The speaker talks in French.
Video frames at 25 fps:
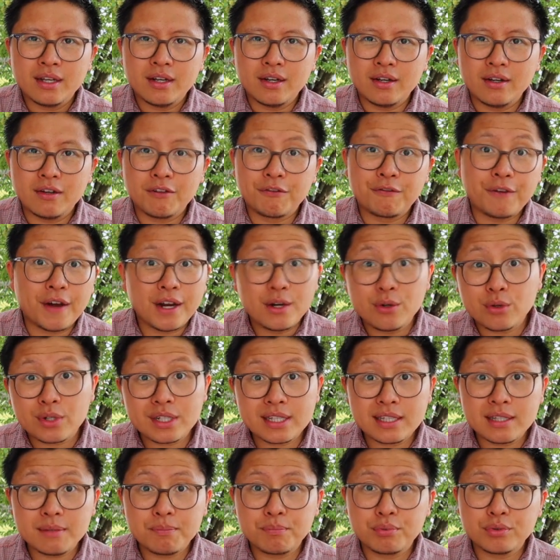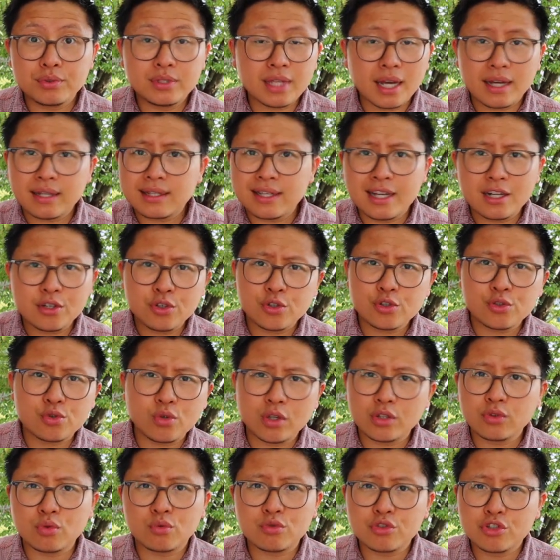valorisées plus tard, quel que
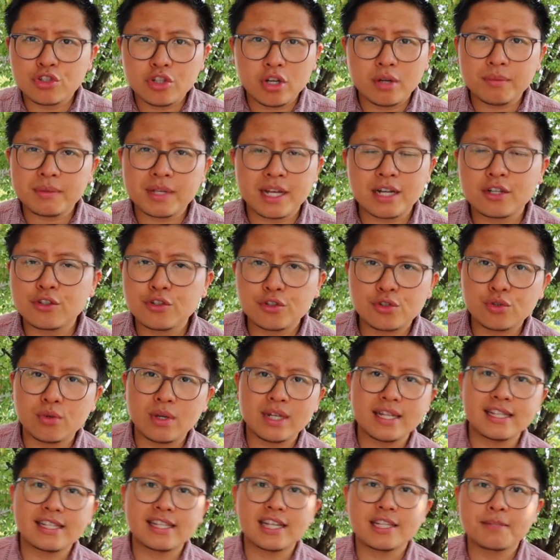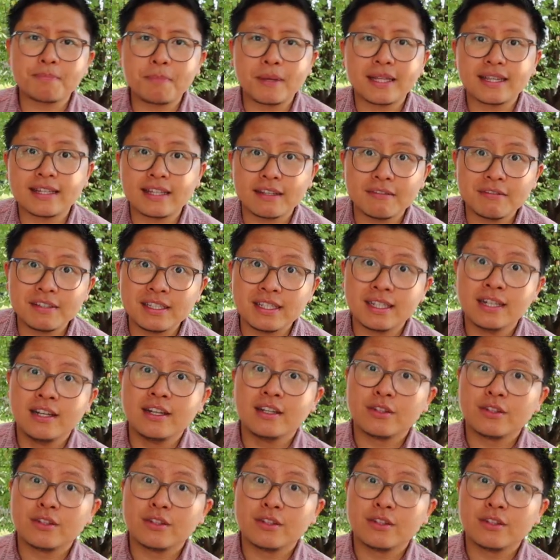soit ton job, quels que soient les aspects de ta vie.